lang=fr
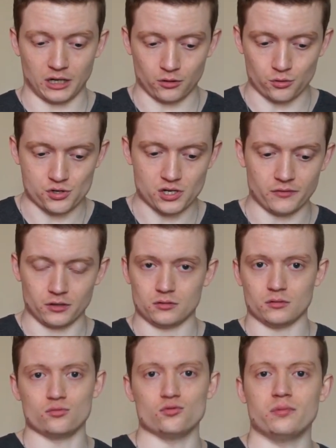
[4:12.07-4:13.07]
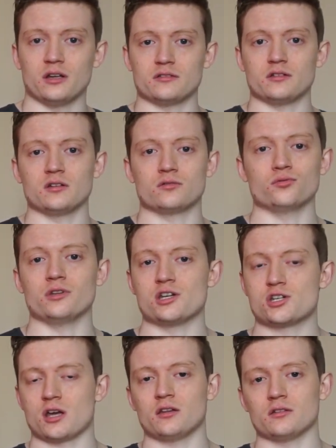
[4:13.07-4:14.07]
accrochées avec euh, du plastique ou des
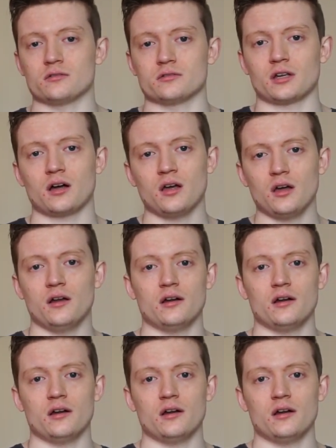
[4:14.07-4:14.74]
chaînes et tout ça.